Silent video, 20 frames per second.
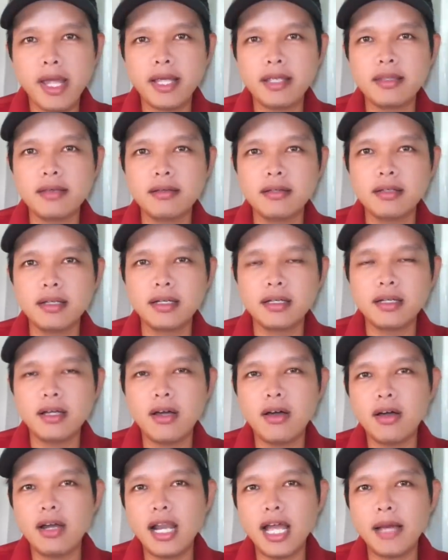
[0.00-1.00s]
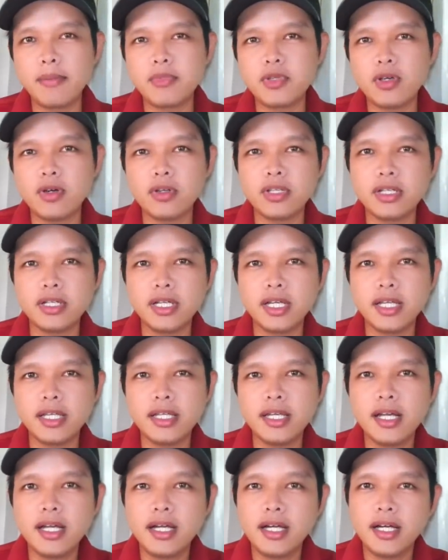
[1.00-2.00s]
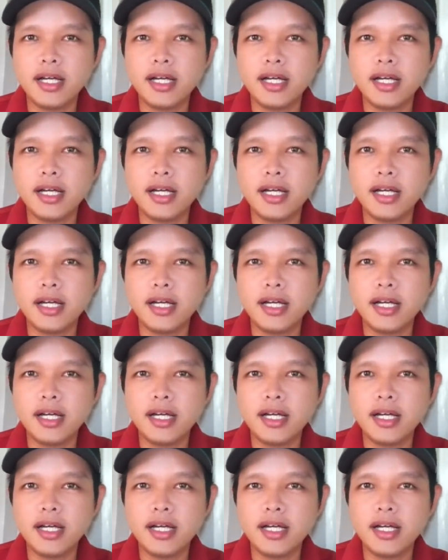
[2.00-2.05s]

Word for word: mang dư luận, họ làm cho những cái